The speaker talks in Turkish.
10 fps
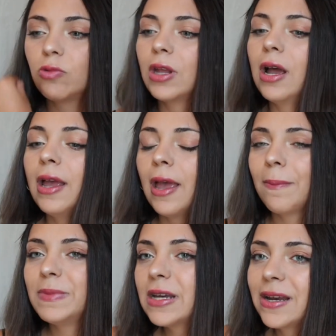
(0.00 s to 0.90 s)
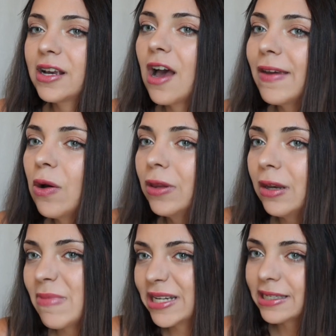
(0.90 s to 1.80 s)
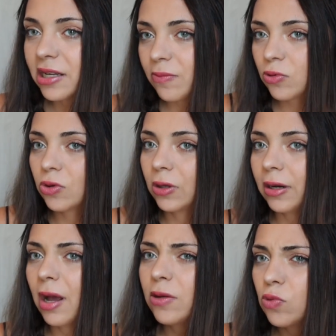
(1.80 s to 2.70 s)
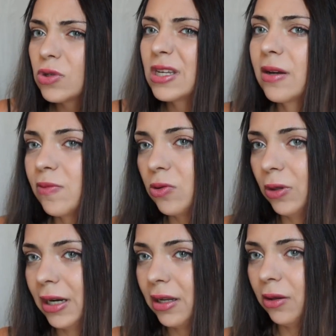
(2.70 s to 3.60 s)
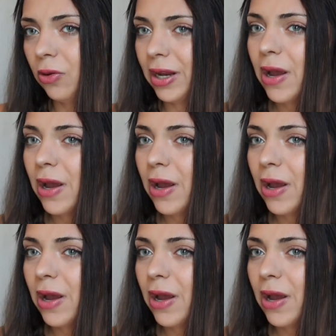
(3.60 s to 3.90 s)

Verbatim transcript: Burada bir tane kahveyi onların 5 Singapur doları, hatta 3 Singapur dolarını alıyorlar.